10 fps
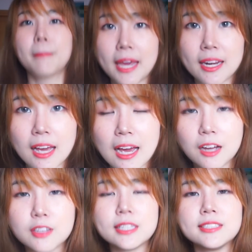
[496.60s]
เพชรนะคะ
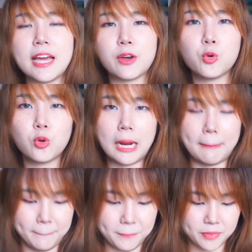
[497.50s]
ก็จะใส่คู่กับ
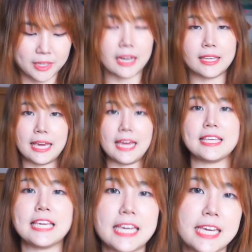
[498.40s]
กางเกงยี